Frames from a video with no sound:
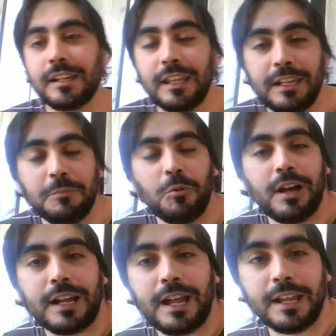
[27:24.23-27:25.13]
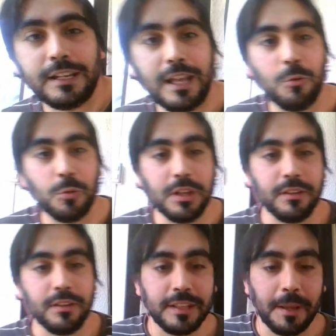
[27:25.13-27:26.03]
requerimos acá en la
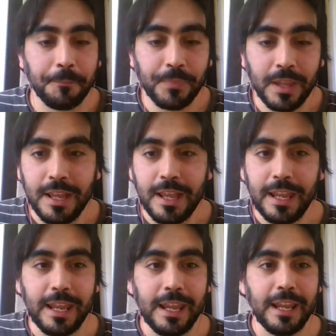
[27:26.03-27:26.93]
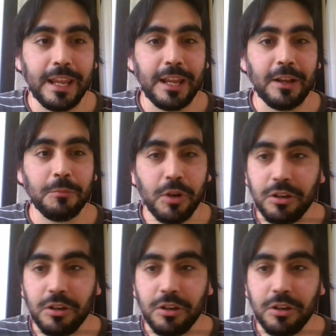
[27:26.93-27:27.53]
universidad. Eh,